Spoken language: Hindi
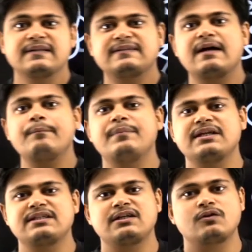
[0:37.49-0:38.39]
सम
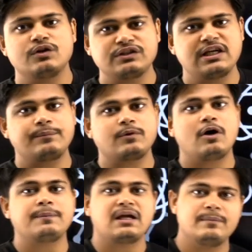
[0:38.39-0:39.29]
बेसिक कॉन्सेप्ट
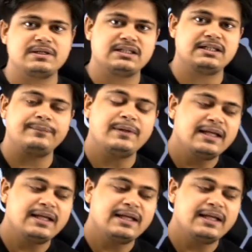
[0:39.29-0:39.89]
ऑफ केमिस्ट्री